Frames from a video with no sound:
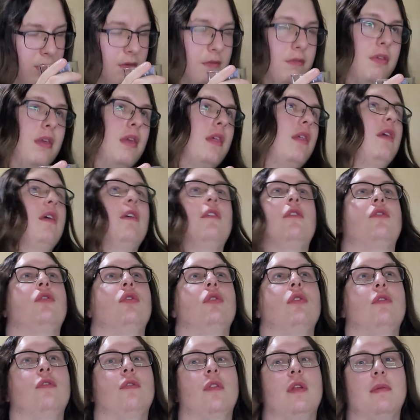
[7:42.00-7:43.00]
W sensie
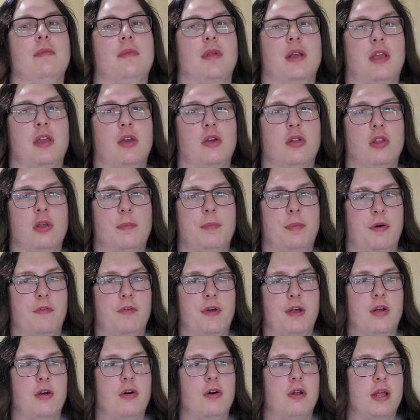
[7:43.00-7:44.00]
czuć w tym takiego
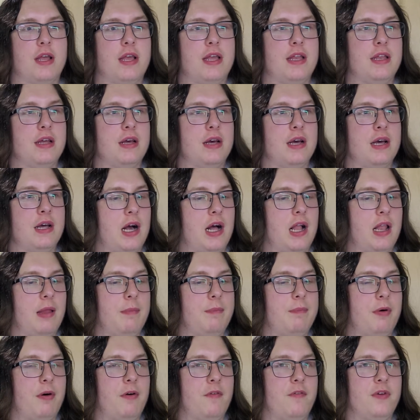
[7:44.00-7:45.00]
typowego Reina, ale
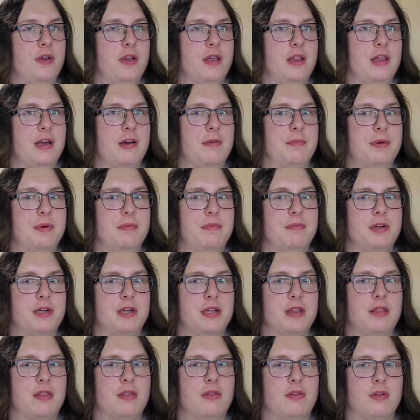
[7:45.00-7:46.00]
powiedziałbym,
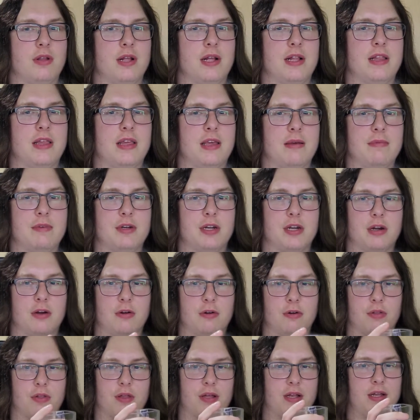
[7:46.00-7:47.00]
że z dodatkiem
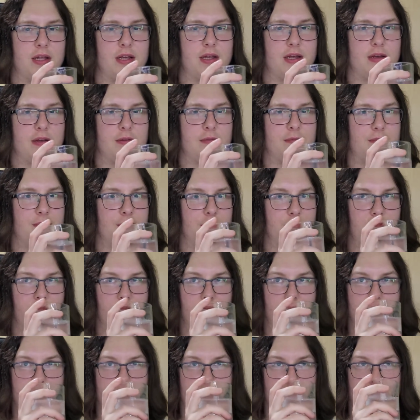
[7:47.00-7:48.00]
czegoś, ale muszę
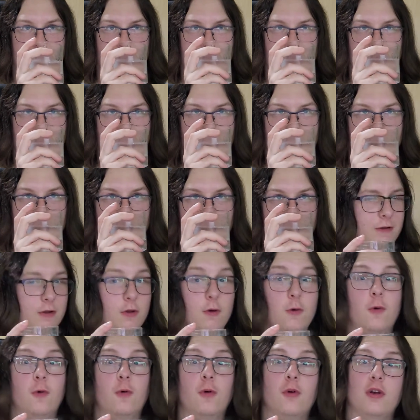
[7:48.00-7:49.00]
sobie przypomnieć.
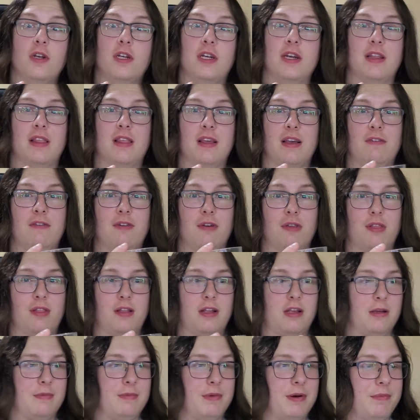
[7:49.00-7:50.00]
No kurczę,
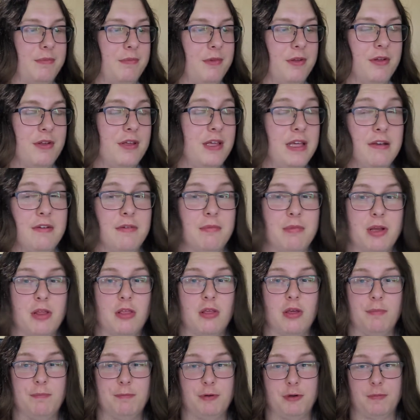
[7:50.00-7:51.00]
zagwostkę mam. No, nie wiem, jak
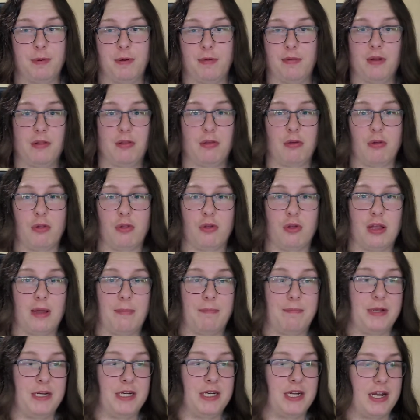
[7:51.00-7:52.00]
sobie przypomnę coś, to
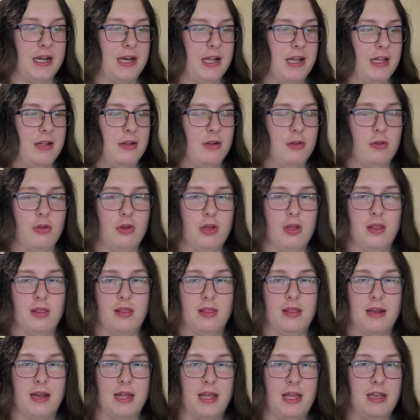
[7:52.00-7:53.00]
napiszę, ale no to
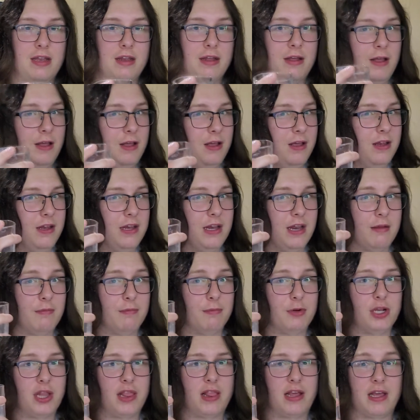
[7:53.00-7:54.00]
jest Rein, nie wiem,
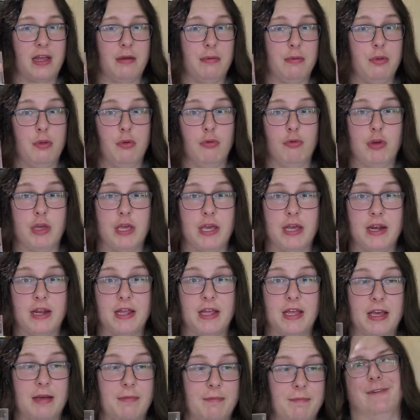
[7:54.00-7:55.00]
może z jakimś
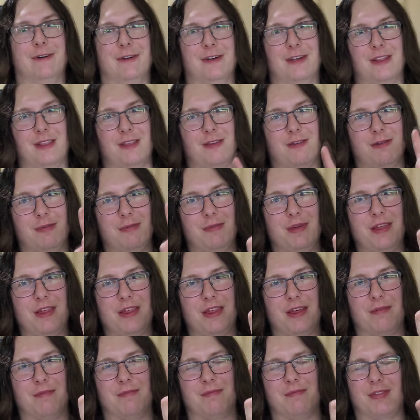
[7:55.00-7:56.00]
cukierkiem, może z
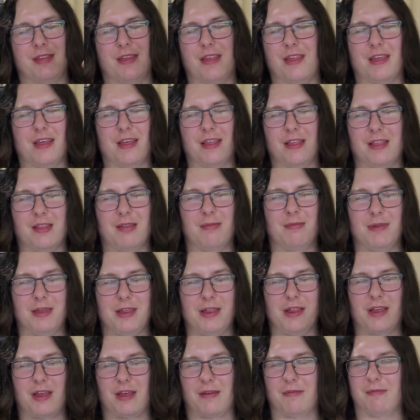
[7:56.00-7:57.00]
gumisiem, w sensie z
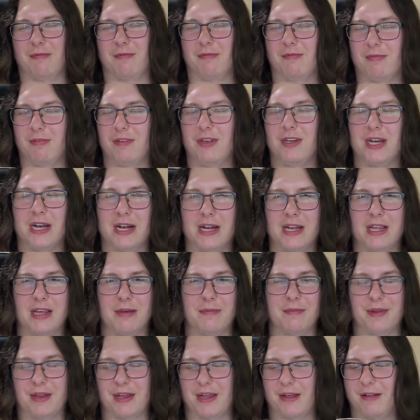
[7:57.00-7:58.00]
miśkiem, z
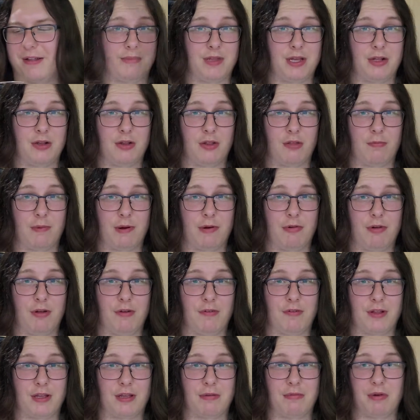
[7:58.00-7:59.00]
żelkiem, nie? Jak to
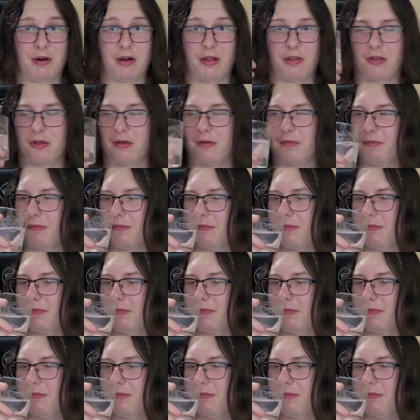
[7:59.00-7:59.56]
smakuje w takim razie?